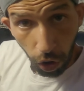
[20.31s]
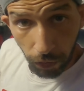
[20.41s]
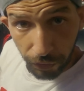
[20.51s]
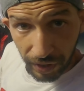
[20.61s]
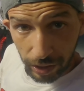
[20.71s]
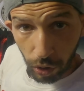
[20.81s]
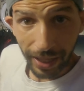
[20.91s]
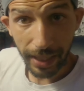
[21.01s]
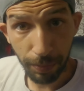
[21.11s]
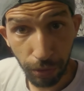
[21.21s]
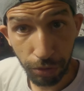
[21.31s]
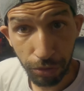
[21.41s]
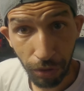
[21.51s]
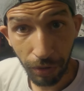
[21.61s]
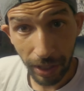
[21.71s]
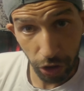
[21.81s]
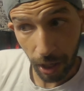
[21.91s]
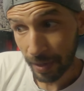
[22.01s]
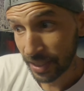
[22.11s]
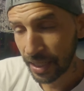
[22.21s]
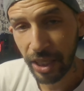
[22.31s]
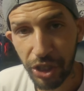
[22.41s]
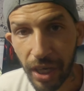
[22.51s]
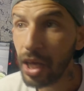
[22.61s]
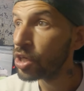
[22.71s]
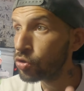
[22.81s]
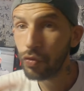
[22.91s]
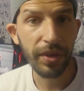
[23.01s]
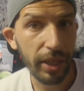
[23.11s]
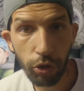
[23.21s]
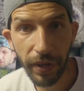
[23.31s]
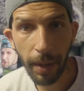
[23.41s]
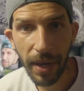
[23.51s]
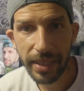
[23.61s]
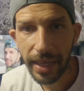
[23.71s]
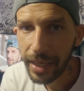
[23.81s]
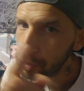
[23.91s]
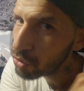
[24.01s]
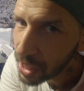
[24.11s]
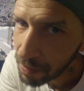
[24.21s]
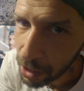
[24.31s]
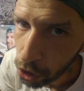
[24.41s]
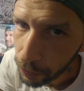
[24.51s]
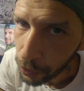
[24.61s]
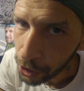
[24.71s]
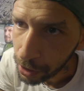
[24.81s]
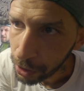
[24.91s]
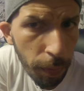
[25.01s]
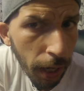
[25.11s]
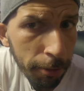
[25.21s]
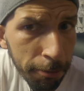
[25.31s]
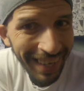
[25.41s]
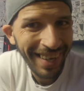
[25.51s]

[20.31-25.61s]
on fait de la dépollution, hein, je ramasse les déchets, je vous fais découvrir Marseille, tout ça avec le fun, ou pas.